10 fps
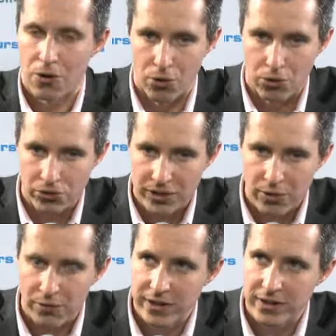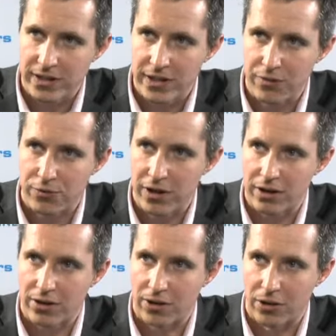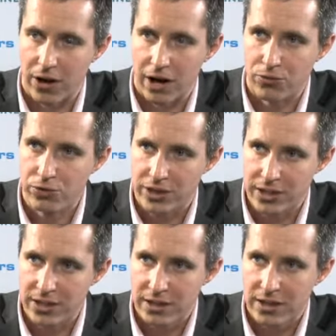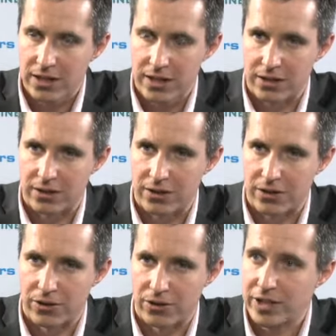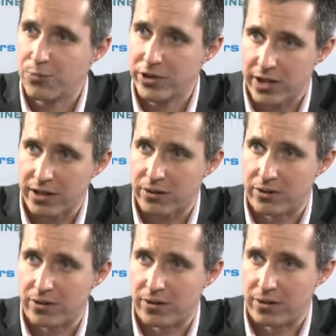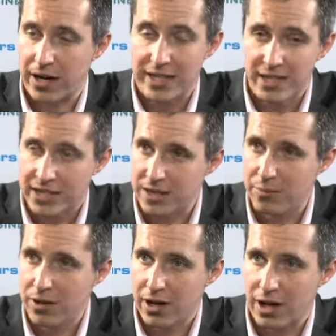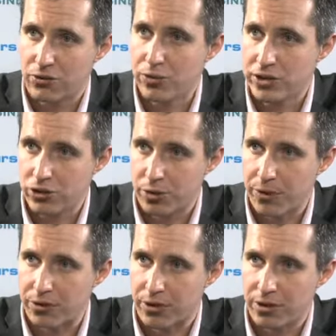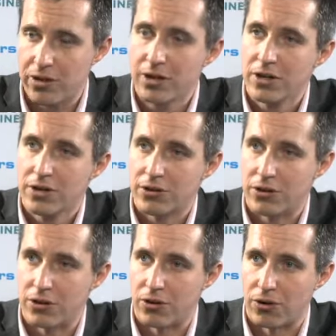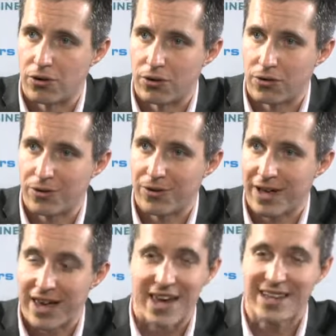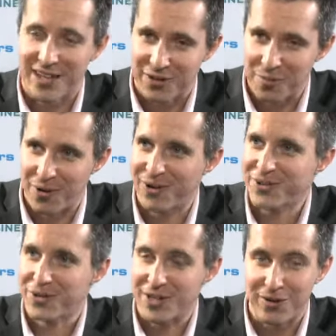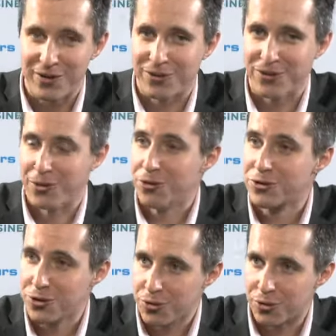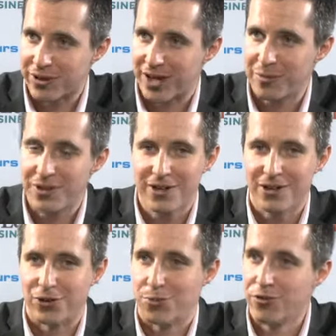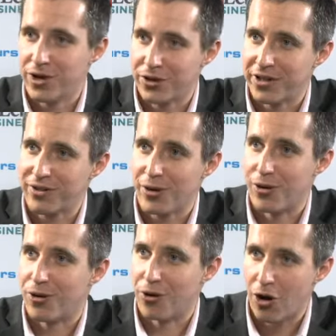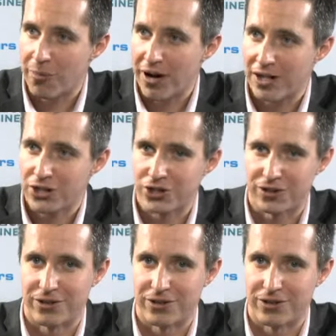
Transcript: Le constat, en fait, c'était d'avoir un outil euh, qui puisse être euh, accessible à tous les entrepreneurs. Sans, avoir fait HEC. Exactement, sans avoir de, de notions comptables, de pouvoir connaître euh, leur marge,